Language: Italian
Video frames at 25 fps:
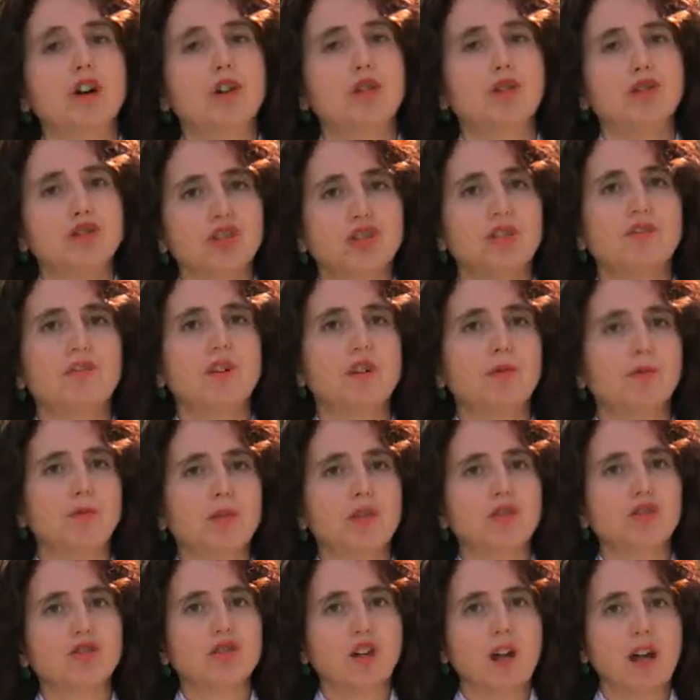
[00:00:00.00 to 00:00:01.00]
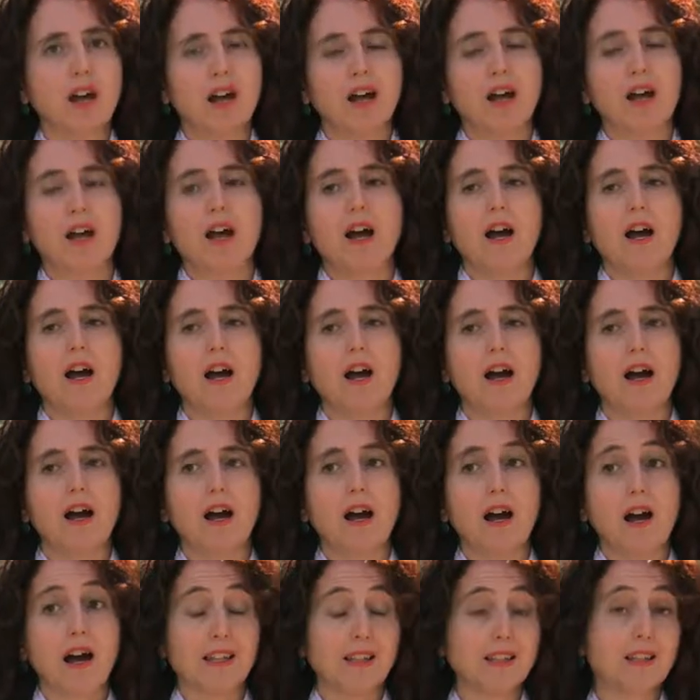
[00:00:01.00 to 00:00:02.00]
riuscivano però già
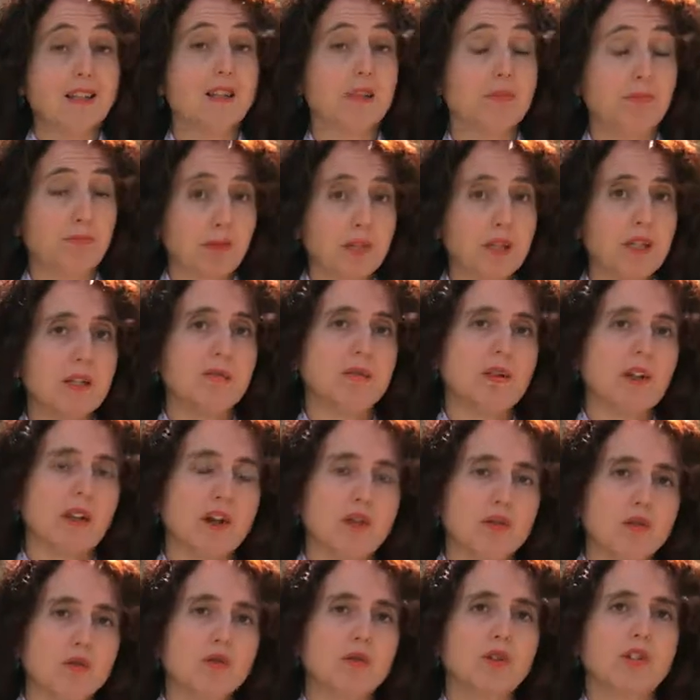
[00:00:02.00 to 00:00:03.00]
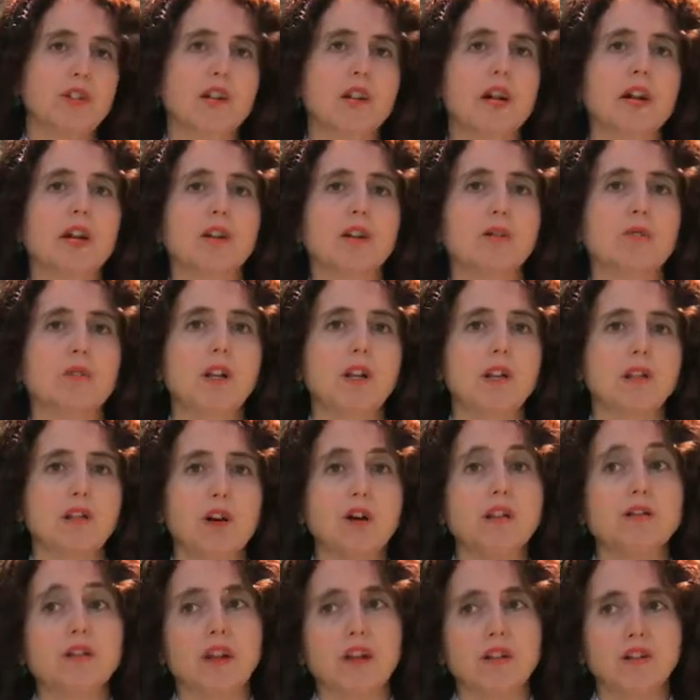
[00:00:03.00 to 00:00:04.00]
a, ad esprimere, a comunicare
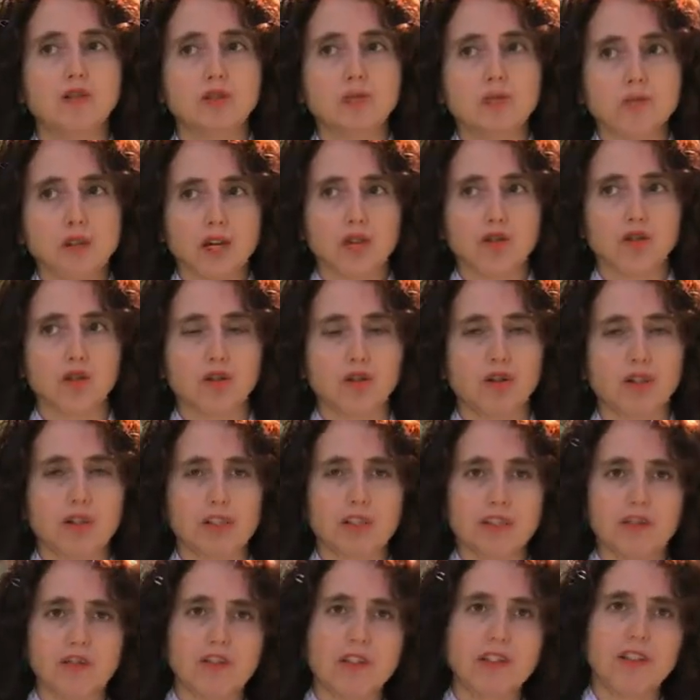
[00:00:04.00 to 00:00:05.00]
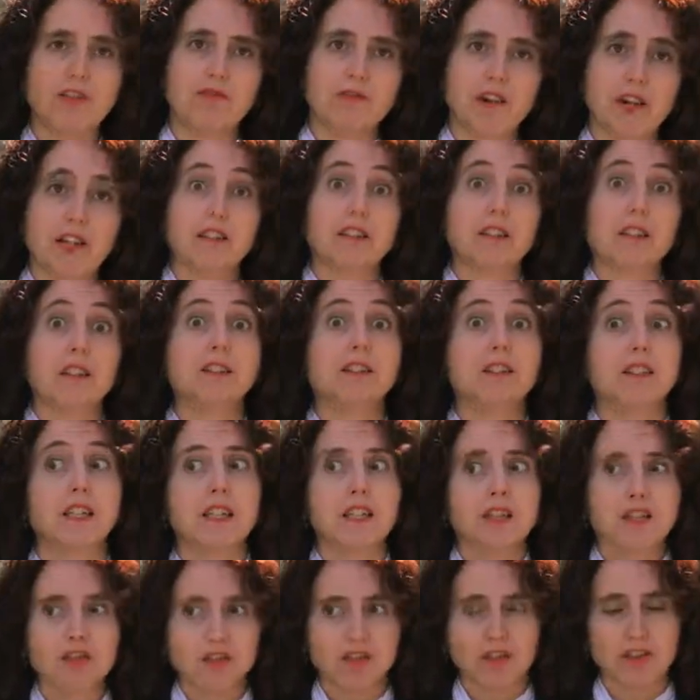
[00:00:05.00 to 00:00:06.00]
qualcosa in una coreografia fatta
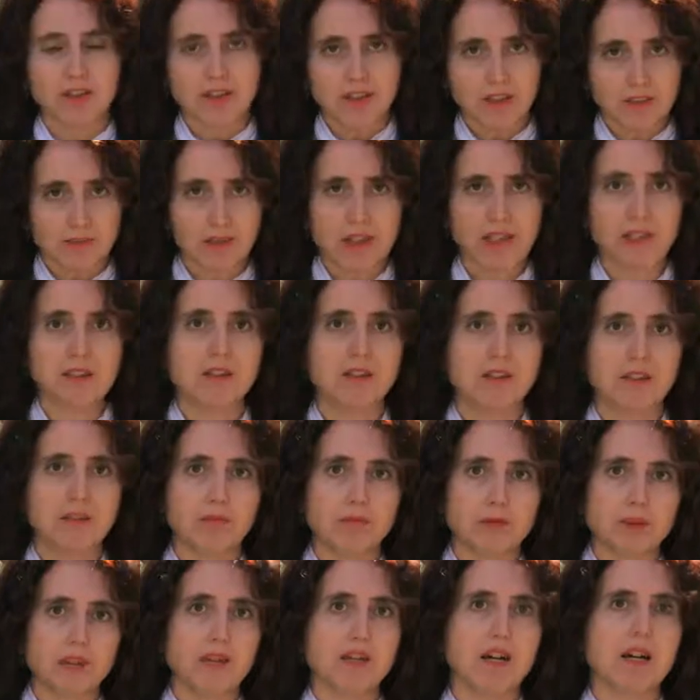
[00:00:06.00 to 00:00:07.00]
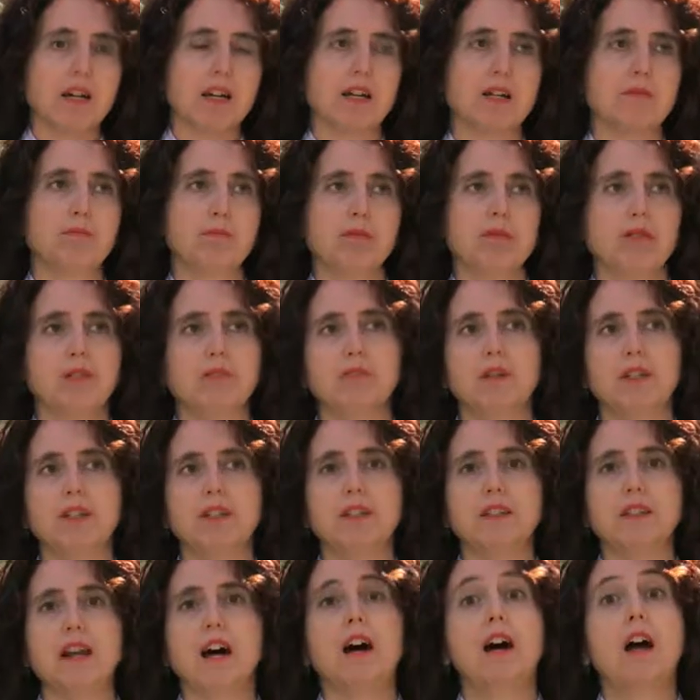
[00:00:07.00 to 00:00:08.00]
intelligentemente per dare la
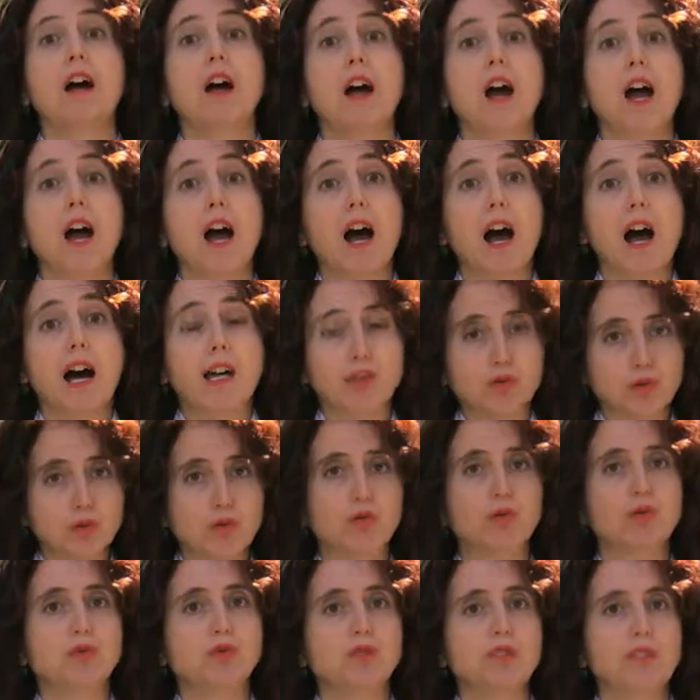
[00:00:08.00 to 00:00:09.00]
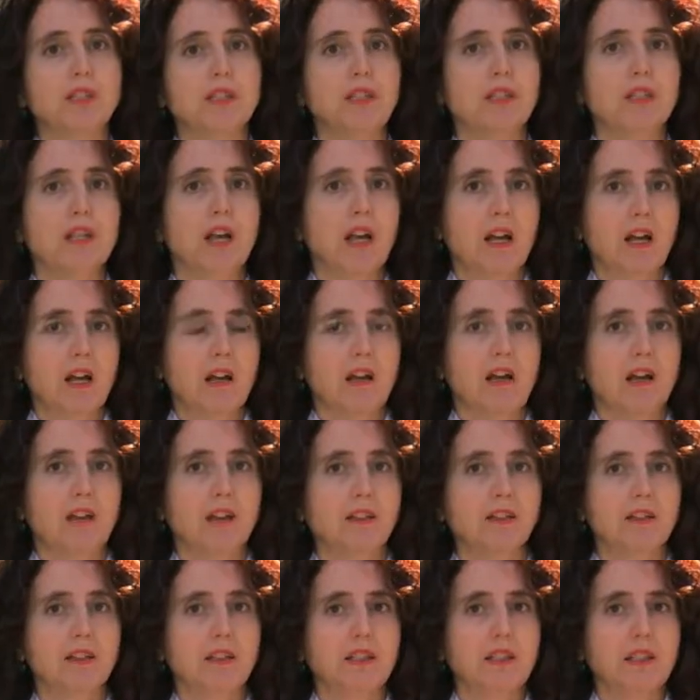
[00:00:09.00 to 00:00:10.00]
possibilità a tutti
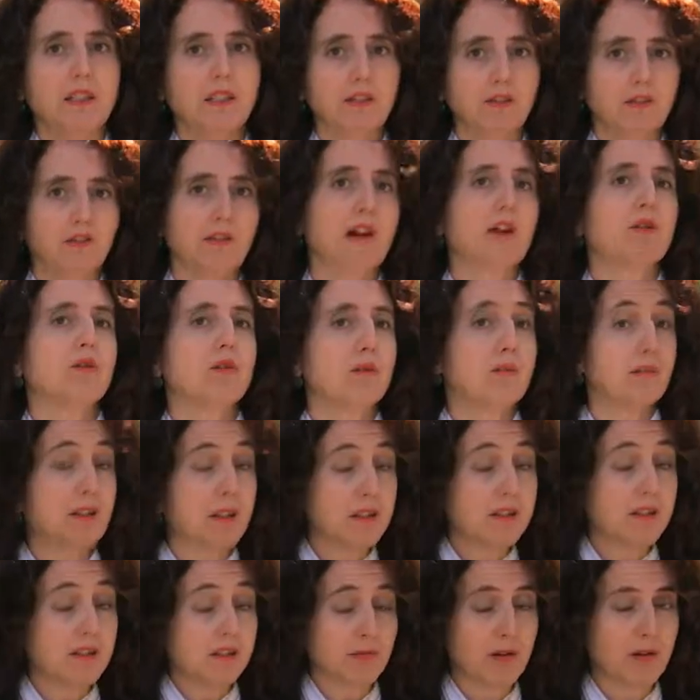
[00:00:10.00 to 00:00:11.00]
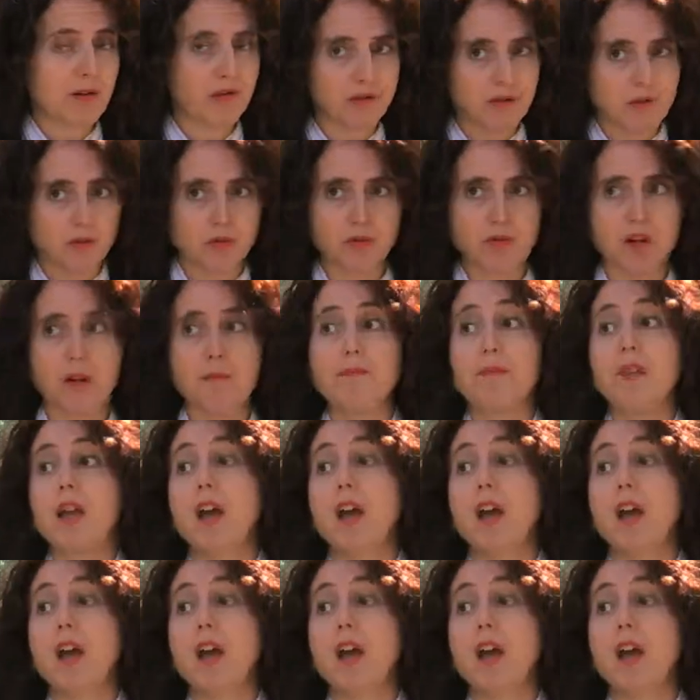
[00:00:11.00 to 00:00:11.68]
eh, di fare una bellissima figura